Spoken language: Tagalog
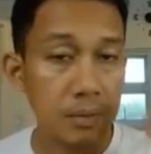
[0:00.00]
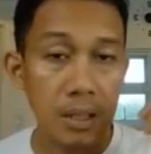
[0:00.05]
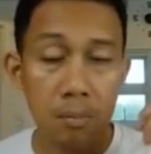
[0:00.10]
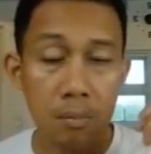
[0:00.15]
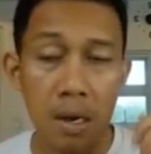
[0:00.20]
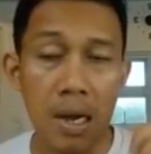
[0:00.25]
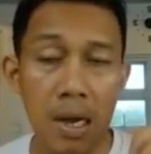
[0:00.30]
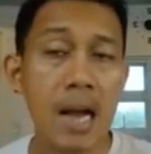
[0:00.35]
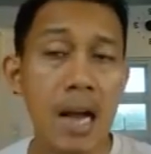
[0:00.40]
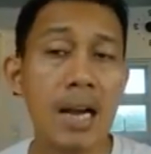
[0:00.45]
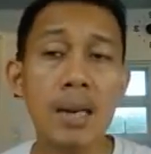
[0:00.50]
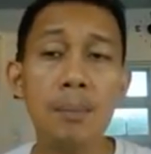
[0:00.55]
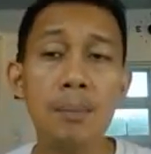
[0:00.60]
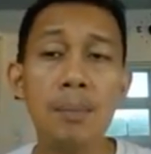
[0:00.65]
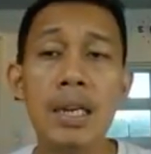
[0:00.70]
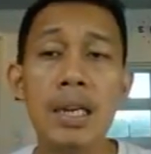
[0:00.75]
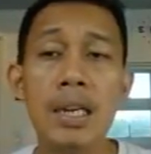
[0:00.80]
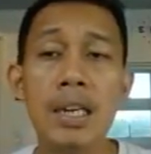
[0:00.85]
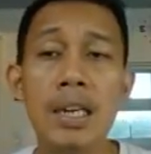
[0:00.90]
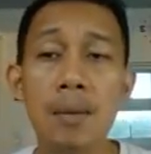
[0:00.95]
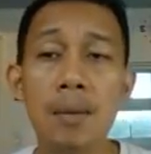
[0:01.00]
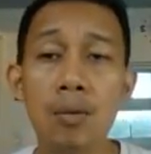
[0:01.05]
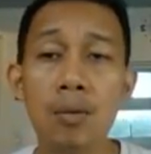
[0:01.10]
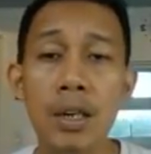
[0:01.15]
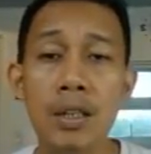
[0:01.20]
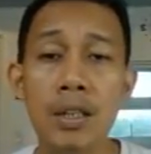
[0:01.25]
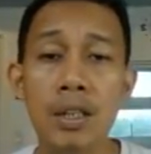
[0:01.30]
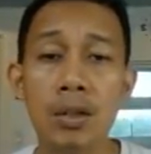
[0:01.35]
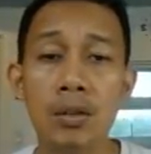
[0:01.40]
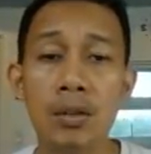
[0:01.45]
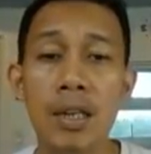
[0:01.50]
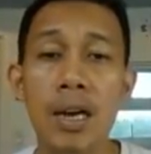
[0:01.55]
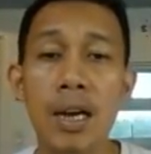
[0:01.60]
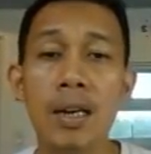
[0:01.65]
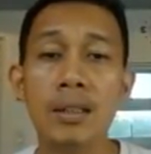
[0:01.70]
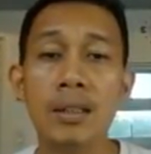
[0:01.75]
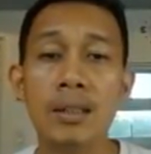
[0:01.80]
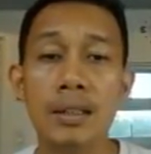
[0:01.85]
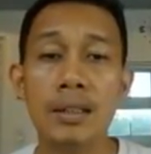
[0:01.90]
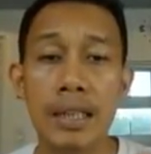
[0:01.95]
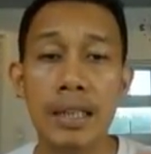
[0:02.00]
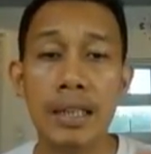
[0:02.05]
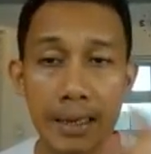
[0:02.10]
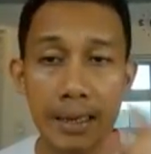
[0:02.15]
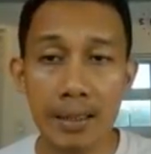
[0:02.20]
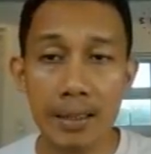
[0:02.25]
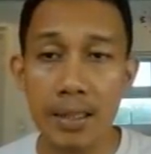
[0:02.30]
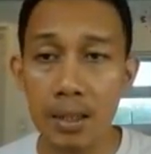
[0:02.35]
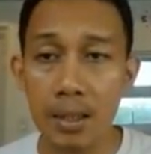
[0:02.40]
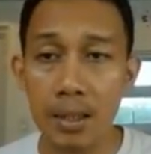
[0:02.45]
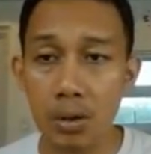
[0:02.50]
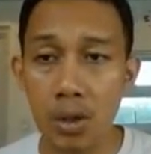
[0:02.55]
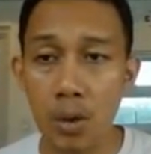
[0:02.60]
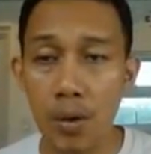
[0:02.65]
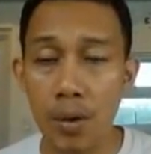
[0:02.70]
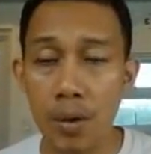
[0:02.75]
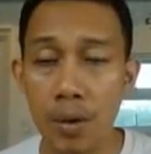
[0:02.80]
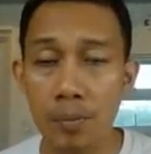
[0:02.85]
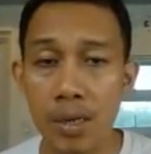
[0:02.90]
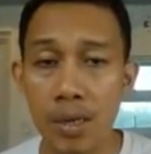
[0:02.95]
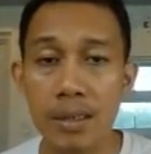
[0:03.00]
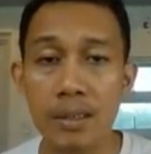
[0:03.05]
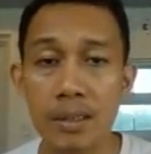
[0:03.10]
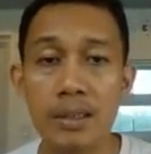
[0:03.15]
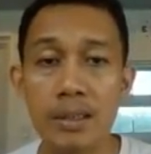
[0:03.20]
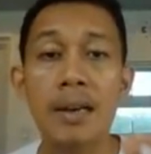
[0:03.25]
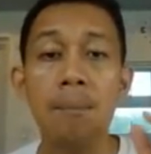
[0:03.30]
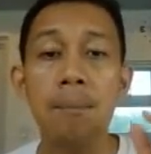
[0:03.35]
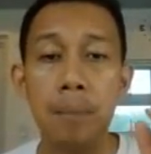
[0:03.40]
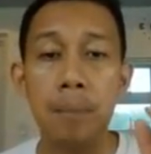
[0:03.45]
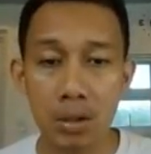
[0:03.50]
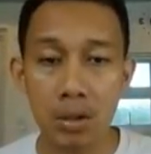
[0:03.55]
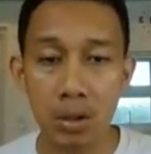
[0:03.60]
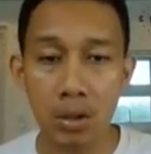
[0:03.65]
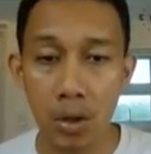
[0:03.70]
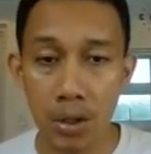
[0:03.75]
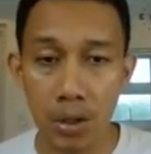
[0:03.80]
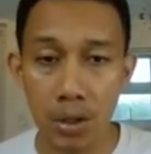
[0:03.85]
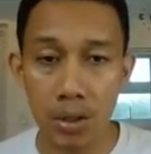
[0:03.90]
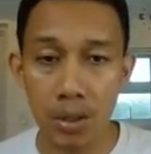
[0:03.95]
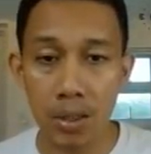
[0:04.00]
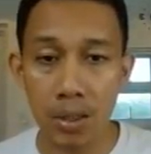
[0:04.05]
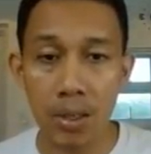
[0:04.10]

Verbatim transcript: makakabili na po kayo dito ng direct dito sa website ng Bitcoin.